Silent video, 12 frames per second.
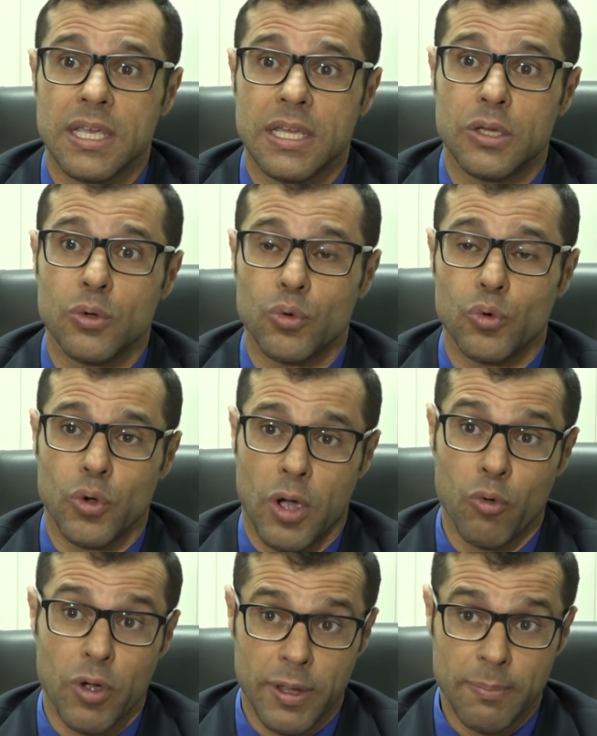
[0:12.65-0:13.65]
que,
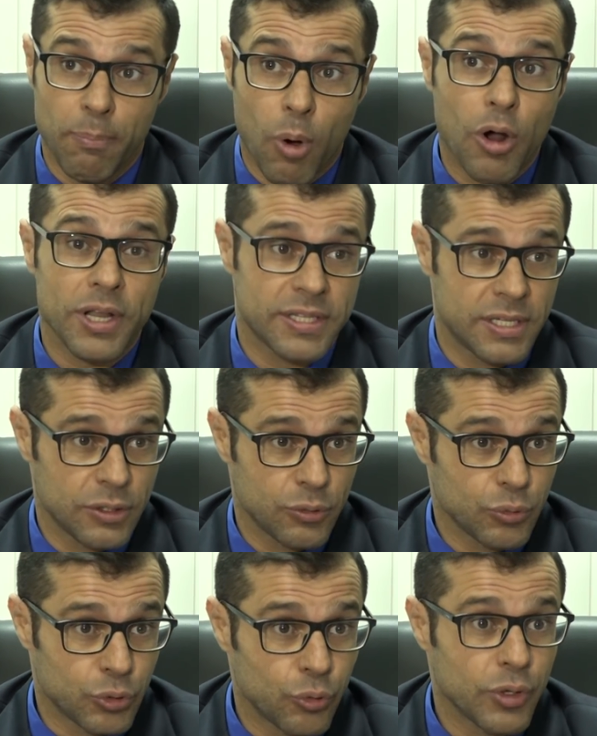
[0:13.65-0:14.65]
é um, embora
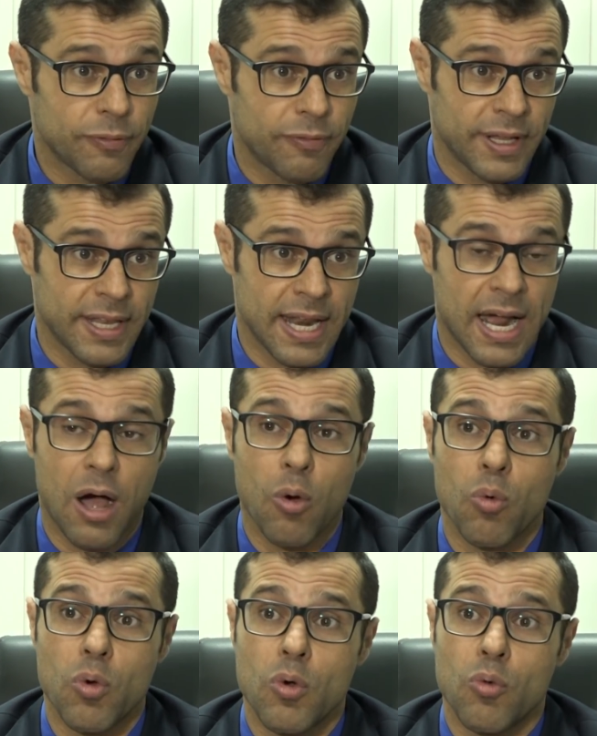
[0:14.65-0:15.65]
seja um júri
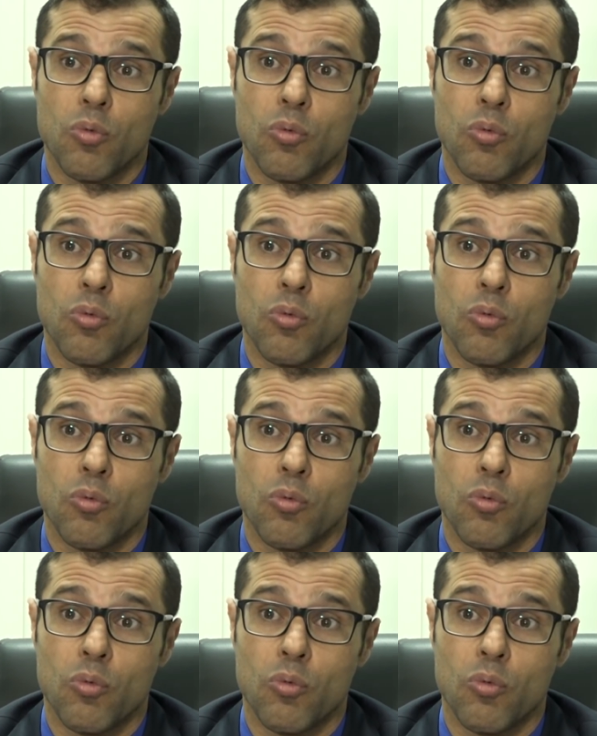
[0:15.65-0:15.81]
federal,